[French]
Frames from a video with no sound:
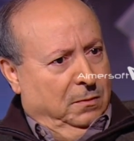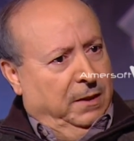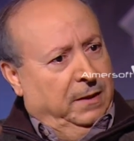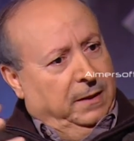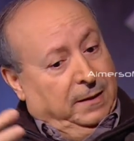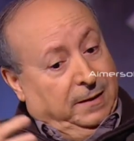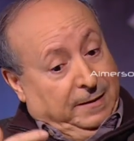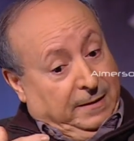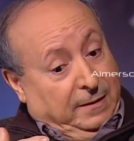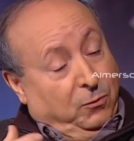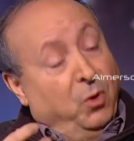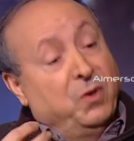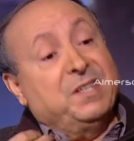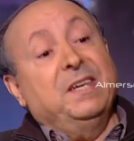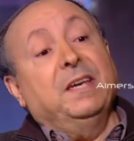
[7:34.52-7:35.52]
Et
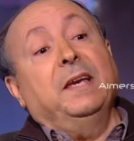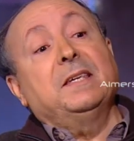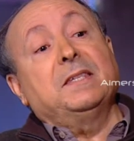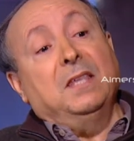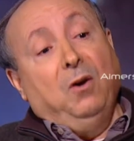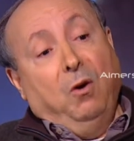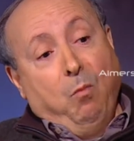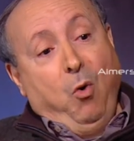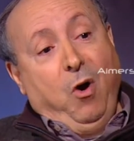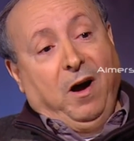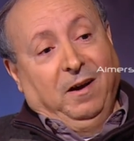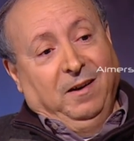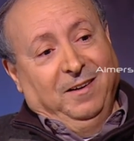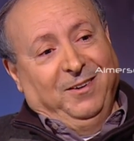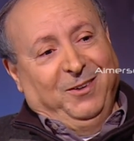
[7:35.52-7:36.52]
donc, c'est resté en
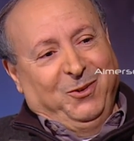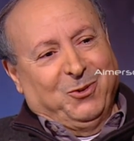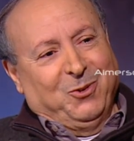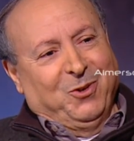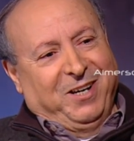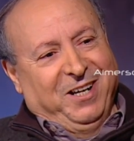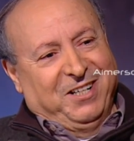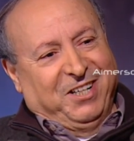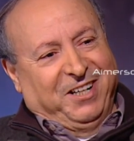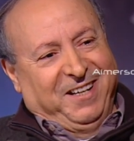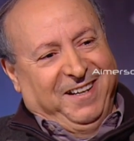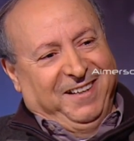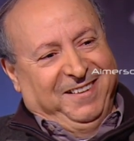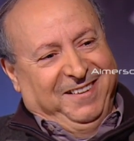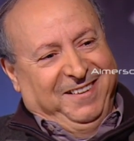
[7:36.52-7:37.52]
moi en tant
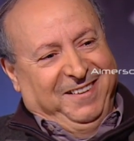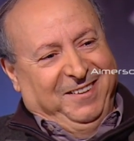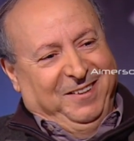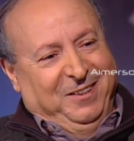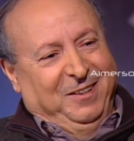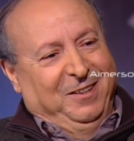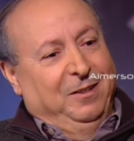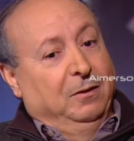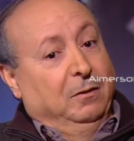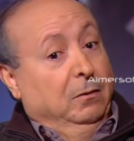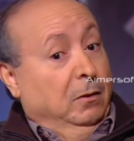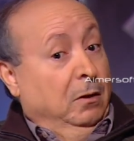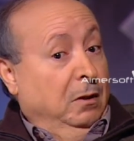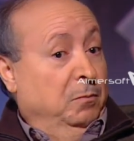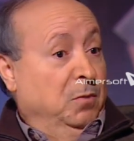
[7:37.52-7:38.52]
qu'Algérien.
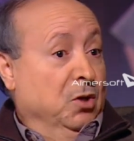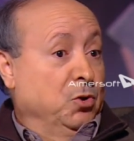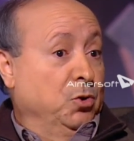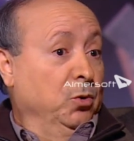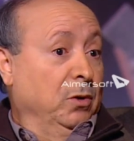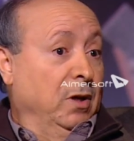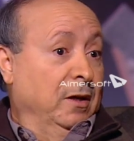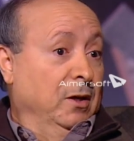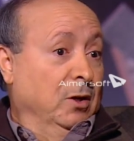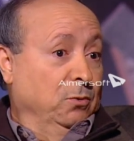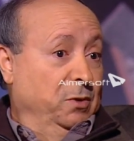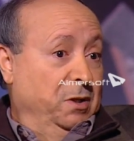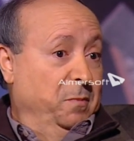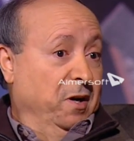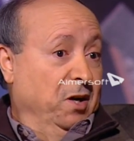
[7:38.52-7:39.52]
Et bien sûr, la guerre
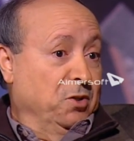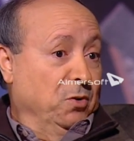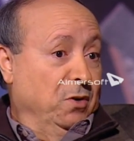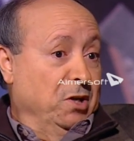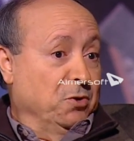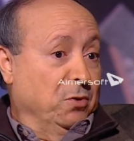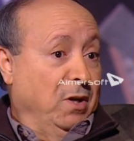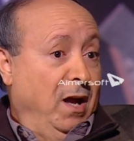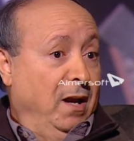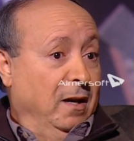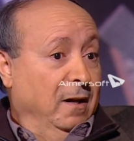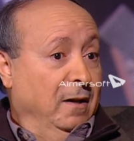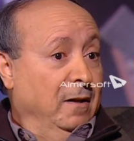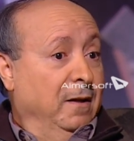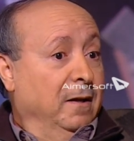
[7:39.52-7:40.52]
de libération nationale
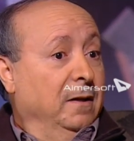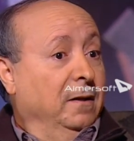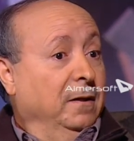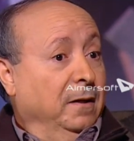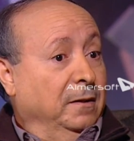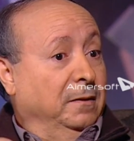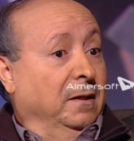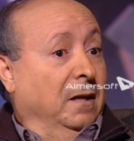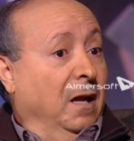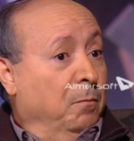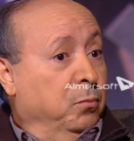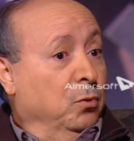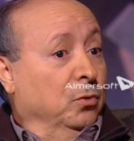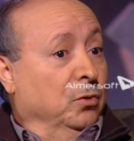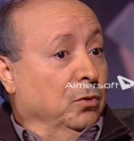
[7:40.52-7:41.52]
était là
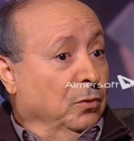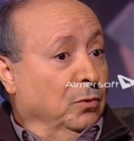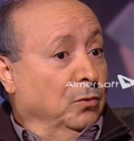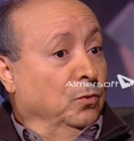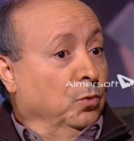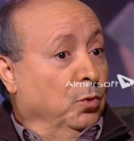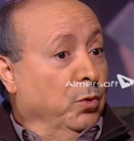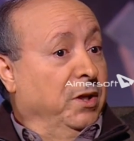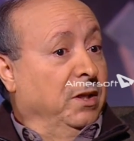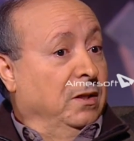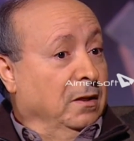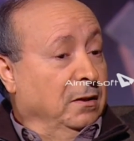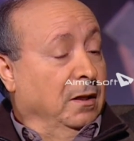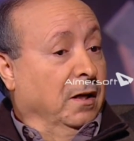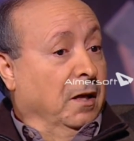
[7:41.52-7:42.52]
pour euh, nous donner
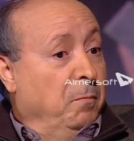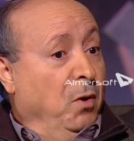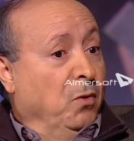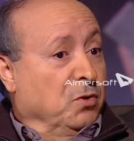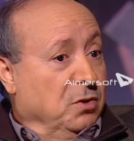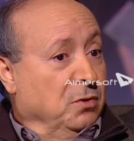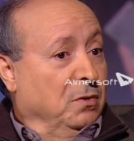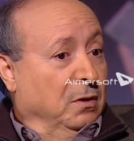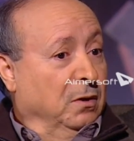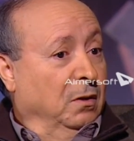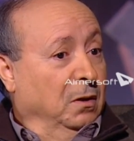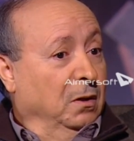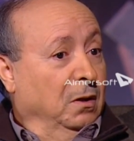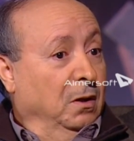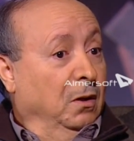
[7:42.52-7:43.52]
des, réponses.
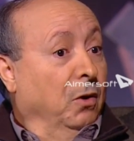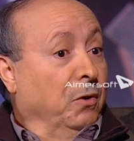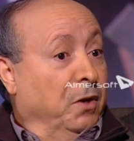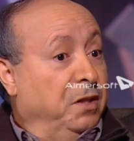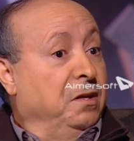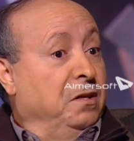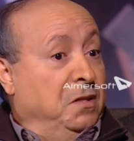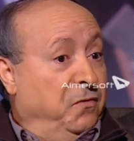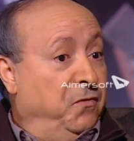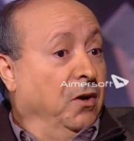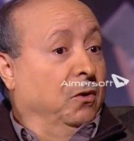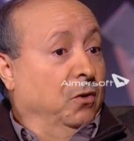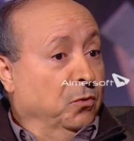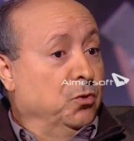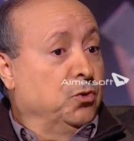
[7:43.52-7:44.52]
Mhm. On était
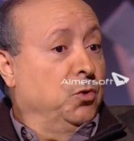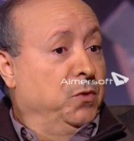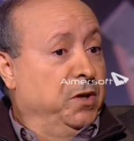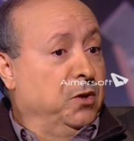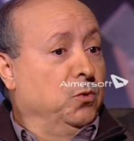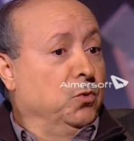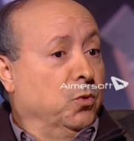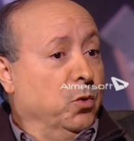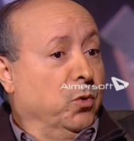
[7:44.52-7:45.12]
différent de celui qui nous